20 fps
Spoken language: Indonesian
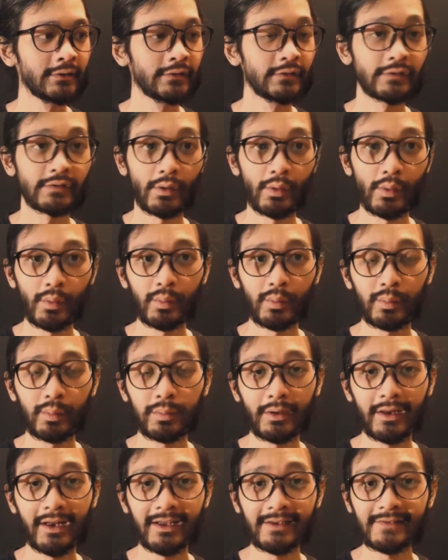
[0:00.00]
So,
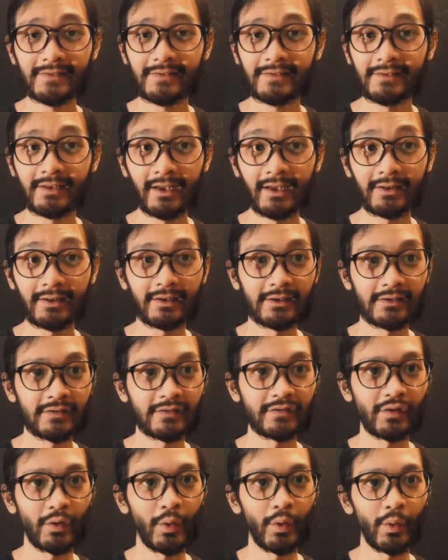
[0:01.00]
Last Night in
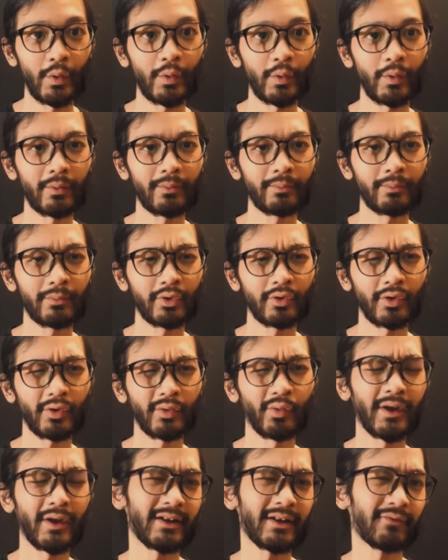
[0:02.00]
Soho menurut
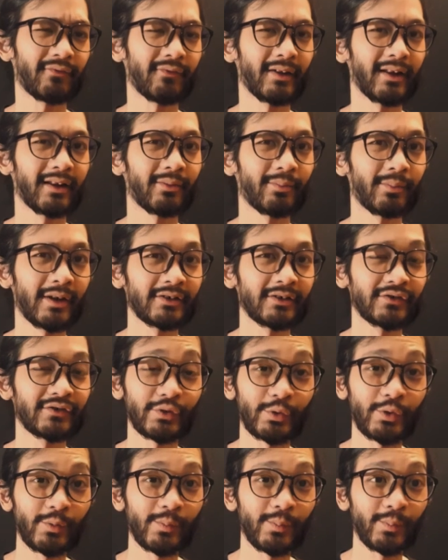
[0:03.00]
gue ini film yang
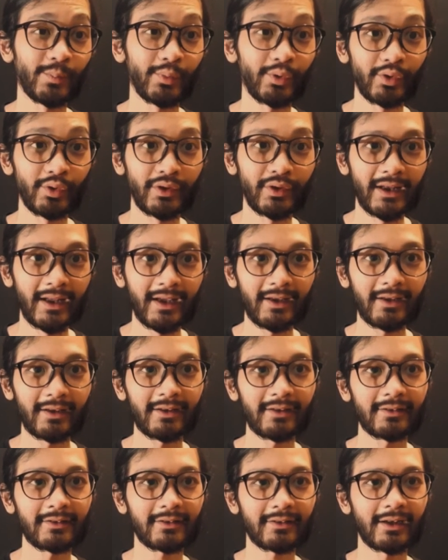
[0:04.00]
cukup unik
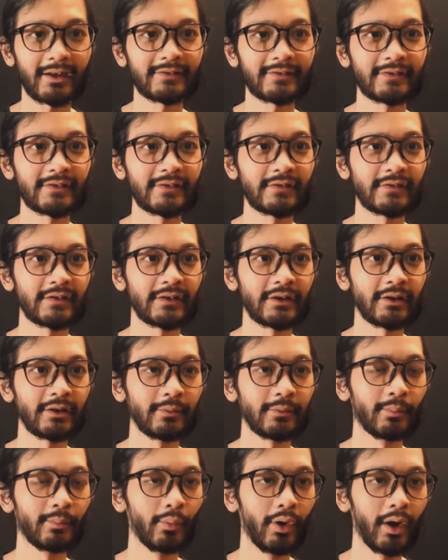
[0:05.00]
transisi
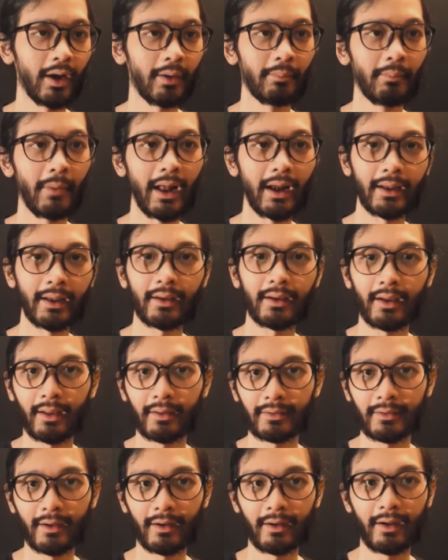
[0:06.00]
bolak-balik
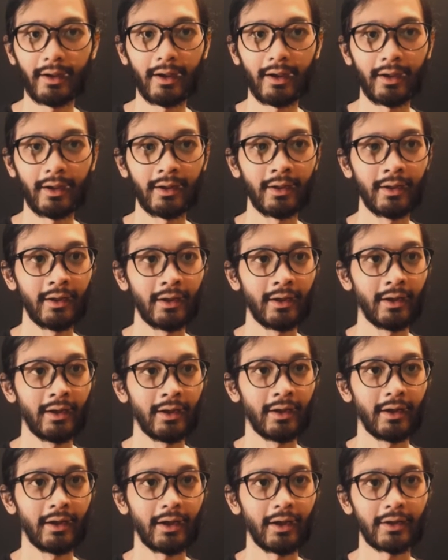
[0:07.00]
antara
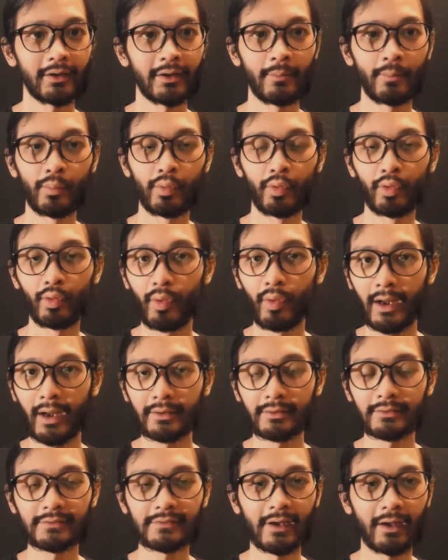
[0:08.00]

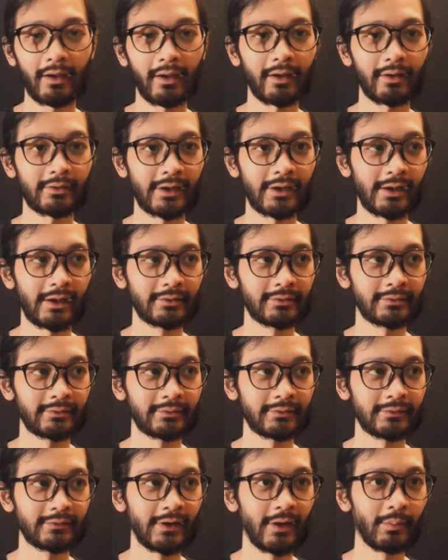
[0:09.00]
60-an
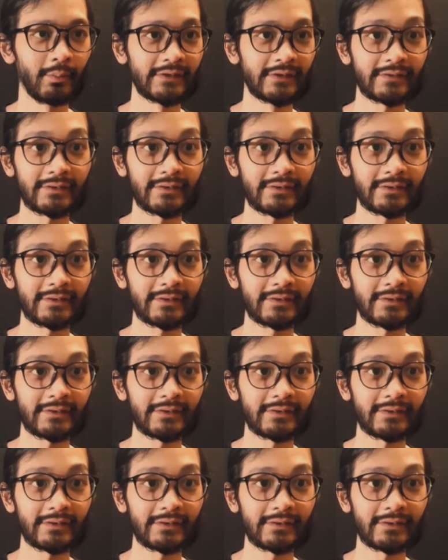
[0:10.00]
dan zaman